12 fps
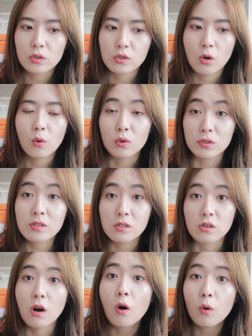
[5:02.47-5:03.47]
的时候，我自
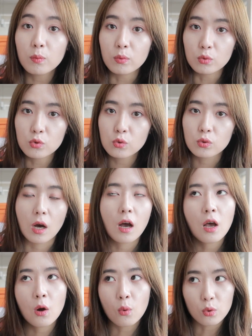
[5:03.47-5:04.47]
己是 hold 不住的。
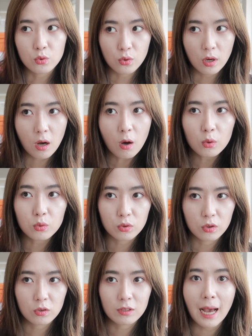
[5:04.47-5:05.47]
我觉得厚涂
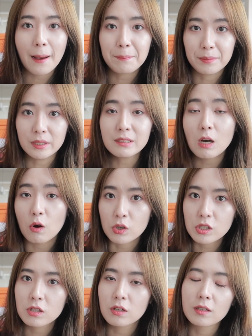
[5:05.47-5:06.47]
的时候，它比较
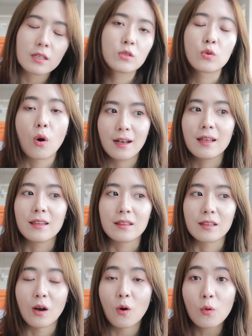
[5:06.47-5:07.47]
适合那种
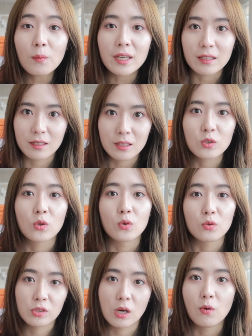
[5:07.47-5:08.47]
很欧美的那
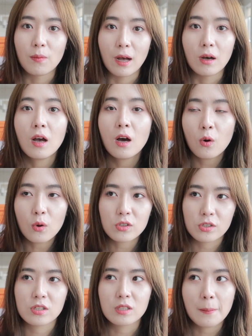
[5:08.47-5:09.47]
种小伙伴，或
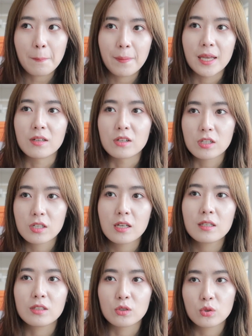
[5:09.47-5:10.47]
者是你本
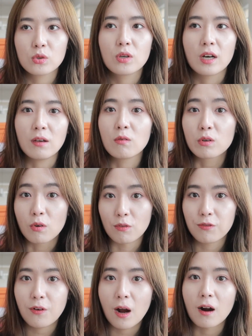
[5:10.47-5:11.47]
身你就很有那种
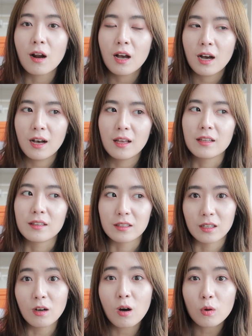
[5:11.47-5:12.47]
范儿，
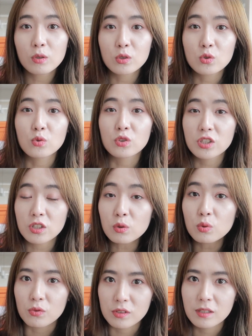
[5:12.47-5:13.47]
很能 hold 得住吃
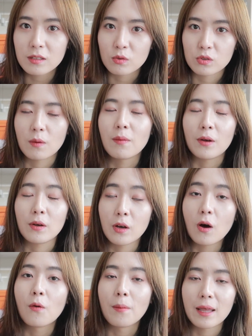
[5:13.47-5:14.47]
土色那种小伴
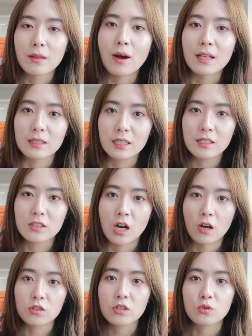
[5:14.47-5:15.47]
小伙伴的话，你可以
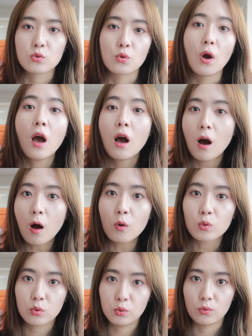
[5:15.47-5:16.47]
尝试去
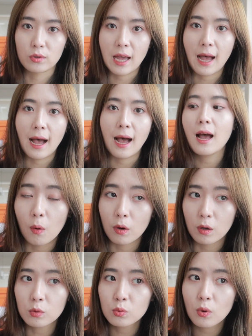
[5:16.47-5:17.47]
厚涂它。饱
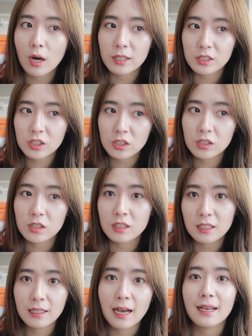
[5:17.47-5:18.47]
和度啊，质
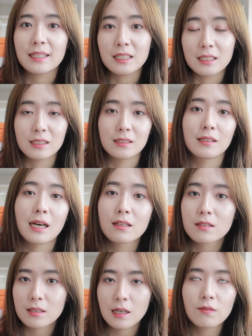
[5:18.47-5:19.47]
地啊，以及它
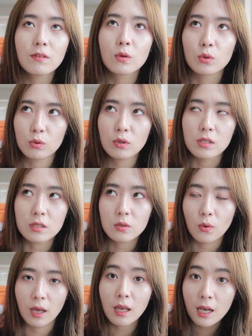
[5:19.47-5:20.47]
的香味儿，我都很
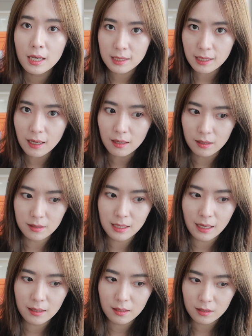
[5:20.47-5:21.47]
喜欢。香奈儿的
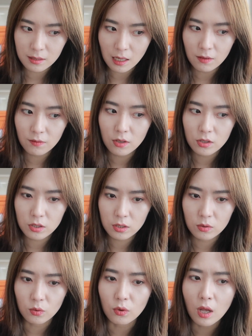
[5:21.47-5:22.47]
家的香味儿是
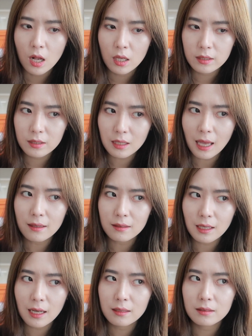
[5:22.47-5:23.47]
那种。
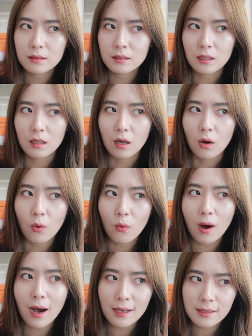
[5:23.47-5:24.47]
淡淡的
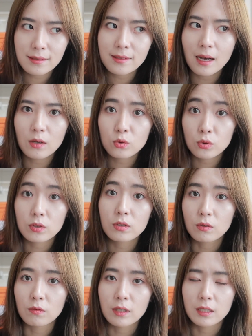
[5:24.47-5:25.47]
花香中
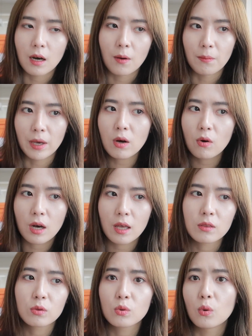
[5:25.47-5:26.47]
那种味道，没有
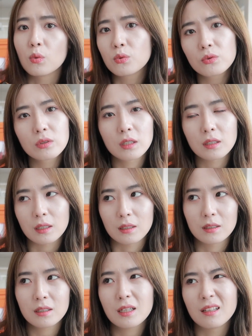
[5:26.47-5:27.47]
很浓郁的，给
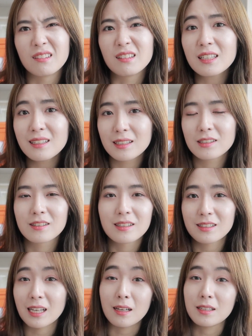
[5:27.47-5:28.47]
人很劣质，
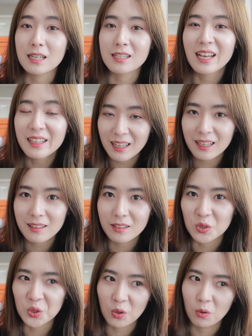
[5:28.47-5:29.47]
像雅雅诗兰黛的
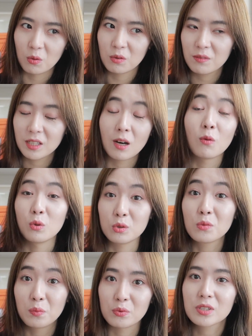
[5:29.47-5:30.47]
那种口红的味道，我
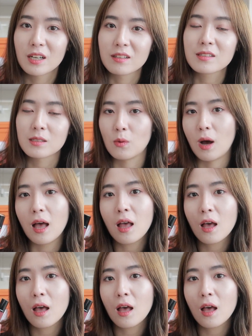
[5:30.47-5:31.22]
就不是很喜欢。